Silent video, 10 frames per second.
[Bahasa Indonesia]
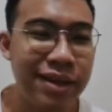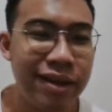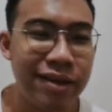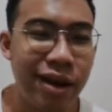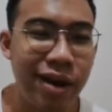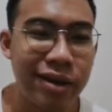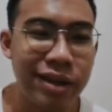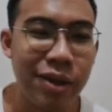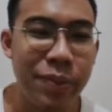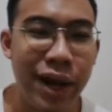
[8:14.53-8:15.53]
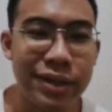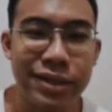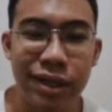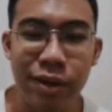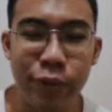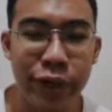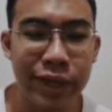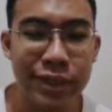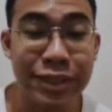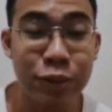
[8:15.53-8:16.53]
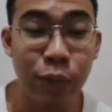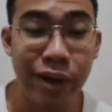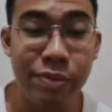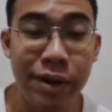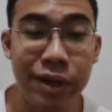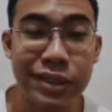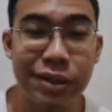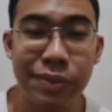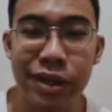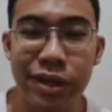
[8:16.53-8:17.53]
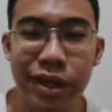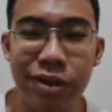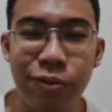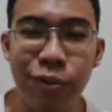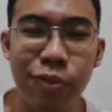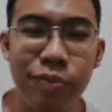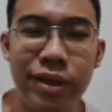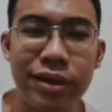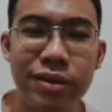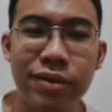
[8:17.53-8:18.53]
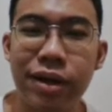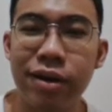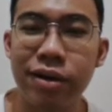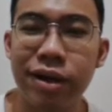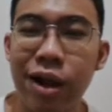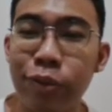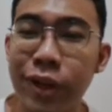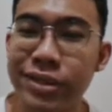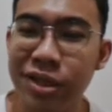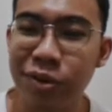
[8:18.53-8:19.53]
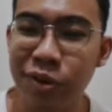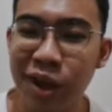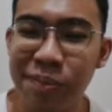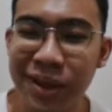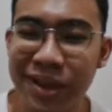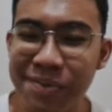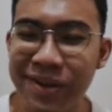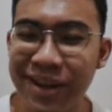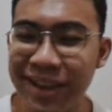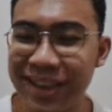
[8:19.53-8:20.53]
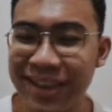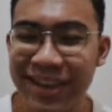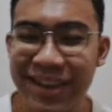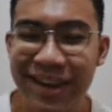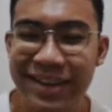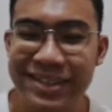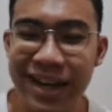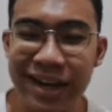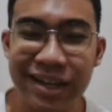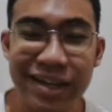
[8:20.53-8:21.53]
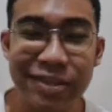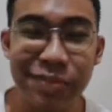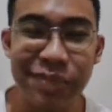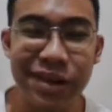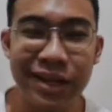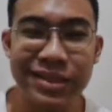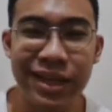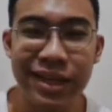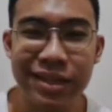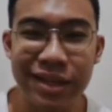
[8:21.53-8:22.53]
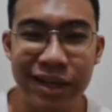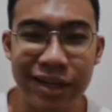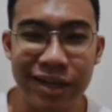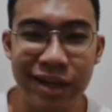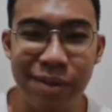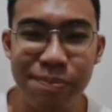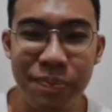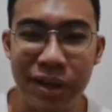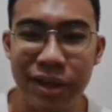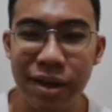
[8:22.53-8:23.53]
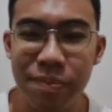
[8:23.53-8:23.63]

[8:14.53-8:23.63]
uh, kita berhasil nemuin yang sesuai banget sama yang Bu Robi uh, kalkulasi oke okay, mantap banget sekarang kita coba next day uh, day 4 ya okay.